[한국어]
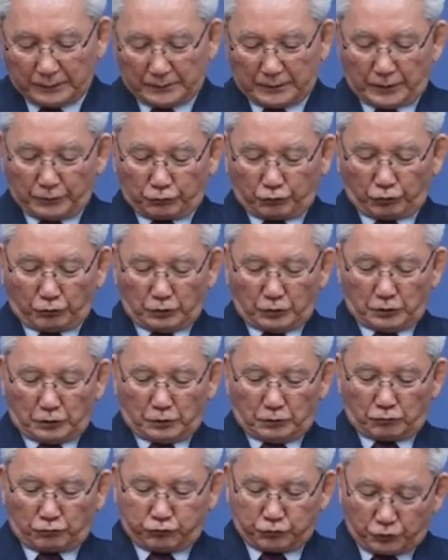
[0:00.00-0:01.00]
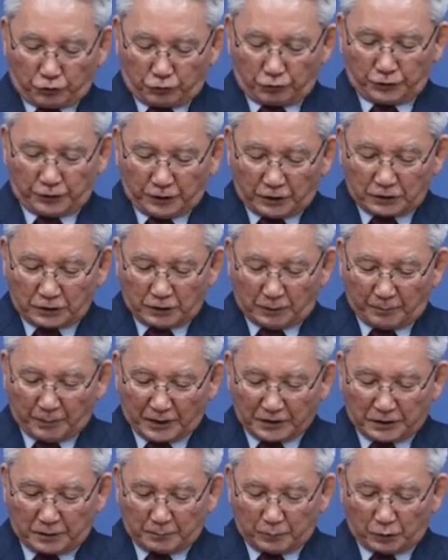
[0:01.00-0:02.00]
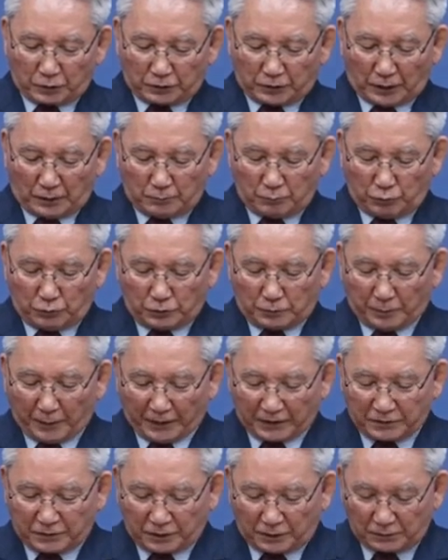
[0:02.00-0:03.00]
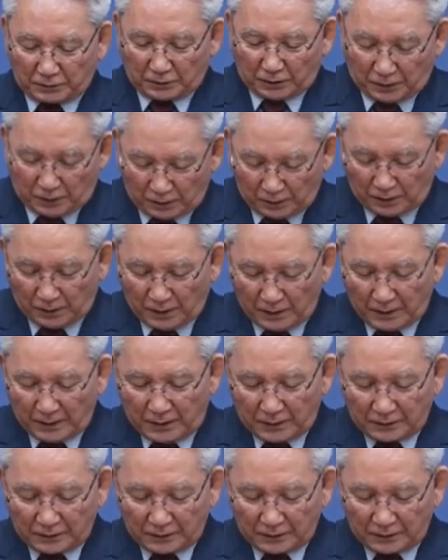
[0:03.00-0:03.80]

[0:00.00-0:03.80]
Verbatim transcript: 예수를 구주로 영접하지 못한 묻 백성들